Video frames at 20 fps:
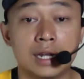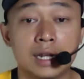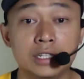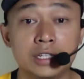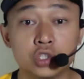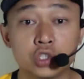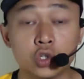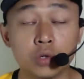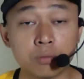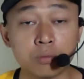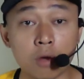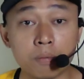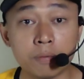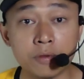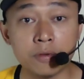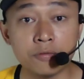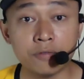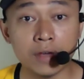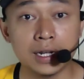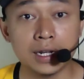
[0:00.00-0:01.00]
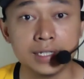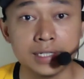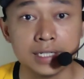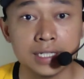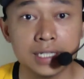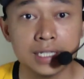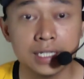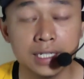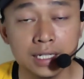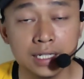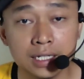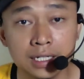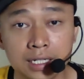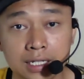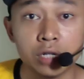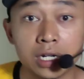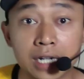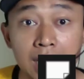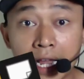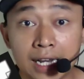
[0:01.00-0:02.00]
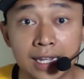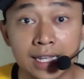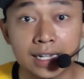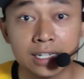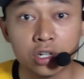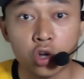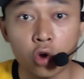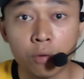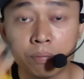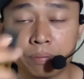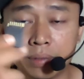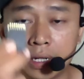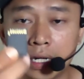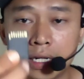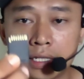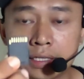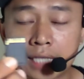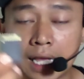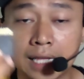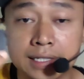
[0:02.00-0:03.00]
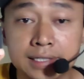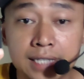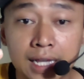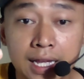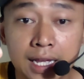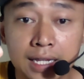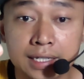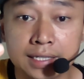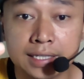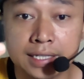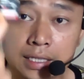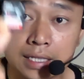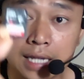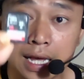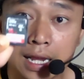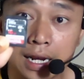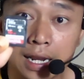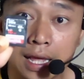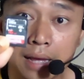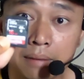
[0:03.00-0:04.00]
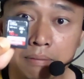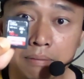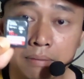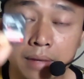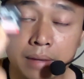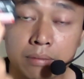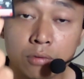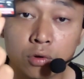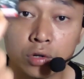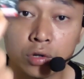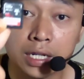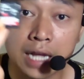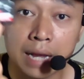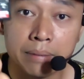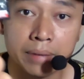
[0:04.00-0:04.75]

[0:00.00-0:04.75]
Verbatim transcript: kalian cukup copy file ini, kemudian kalian copy saja di dalam memori